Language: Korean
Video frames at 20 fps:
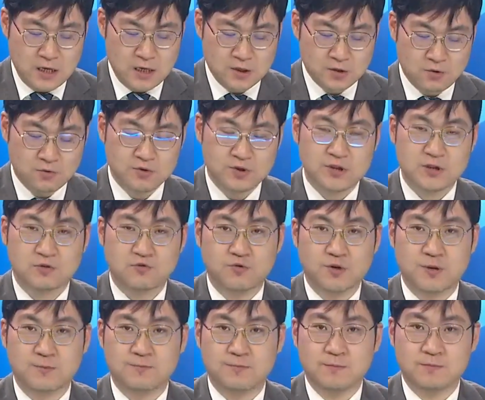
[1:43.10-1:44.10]
소지,
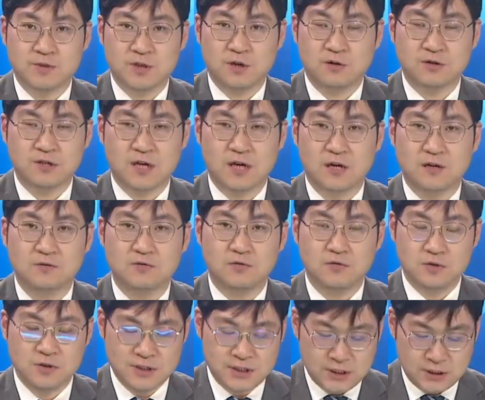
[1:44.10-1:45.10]
구입, 저장
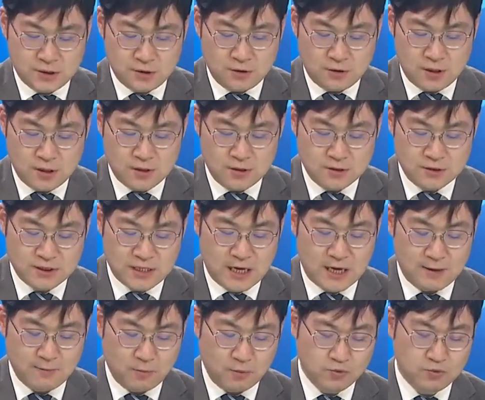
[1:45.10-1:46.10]
또는 시청한
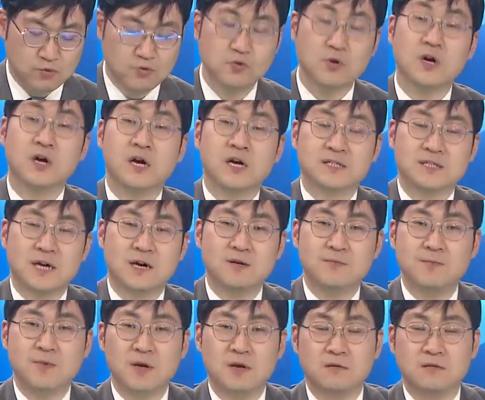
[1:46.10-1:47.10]
자 모두
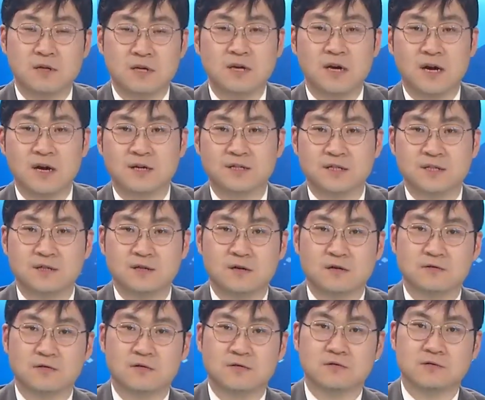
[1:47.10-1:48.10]
상면 이하의
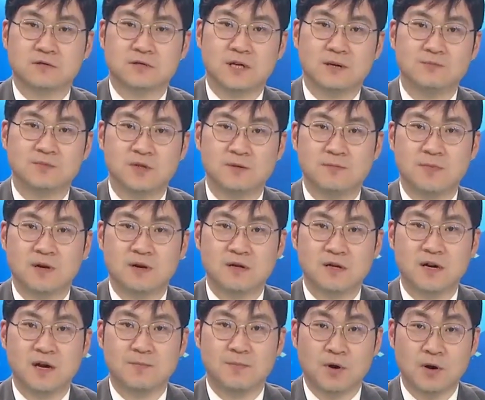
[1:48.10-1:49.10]
징역 또는 3천만 원
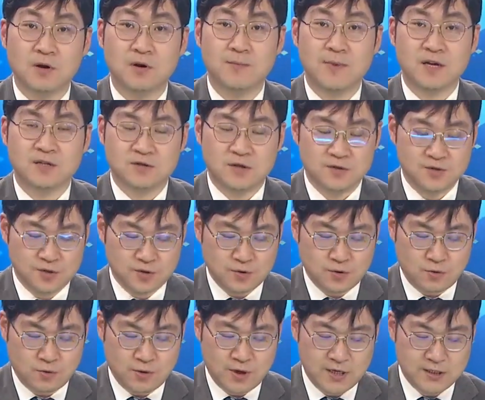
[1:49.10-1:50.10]
이하의 벌금에 처할 수
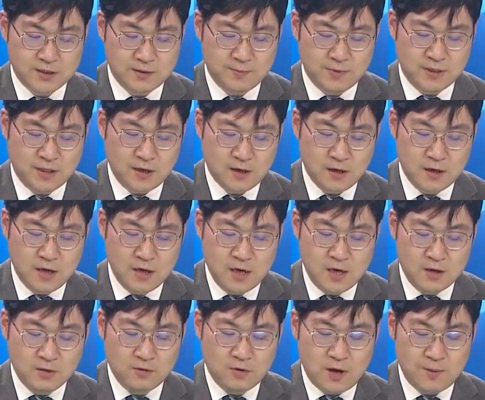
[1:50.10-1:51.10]
있도록 했습니다.
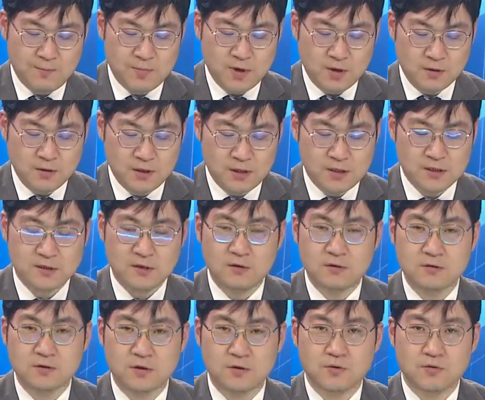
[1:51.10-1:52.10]
또 한편 이
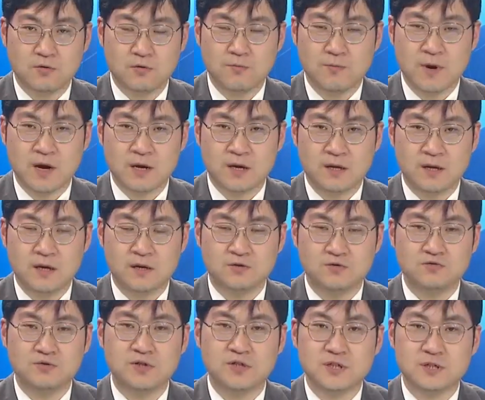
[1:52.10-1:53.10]
성적 욕망이나
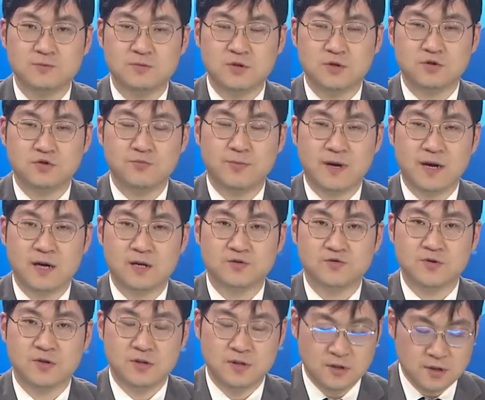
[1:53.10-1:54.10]
수치심을 유발할
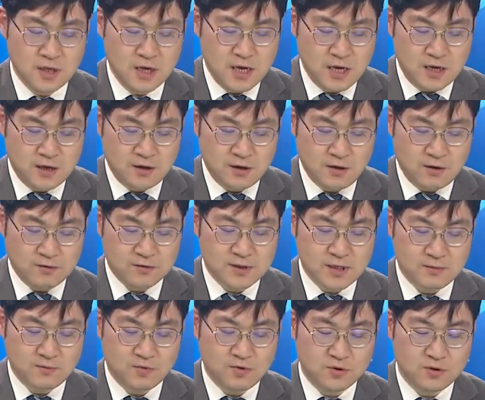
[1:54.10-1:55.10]
수 있는 이런
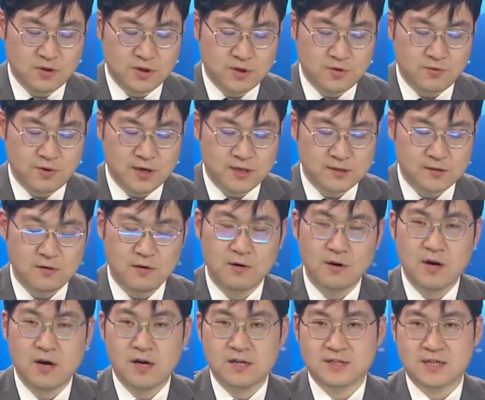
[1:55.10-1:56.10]
영상물들을 이용해서
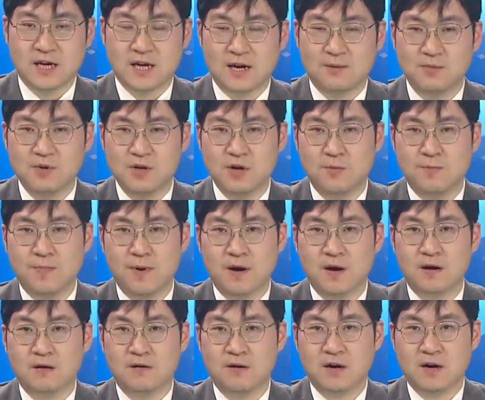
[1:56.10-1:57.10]
사람을
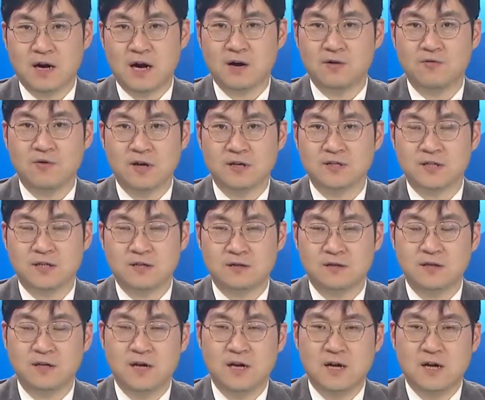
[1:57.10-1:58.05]
협박하거나 강요한 자는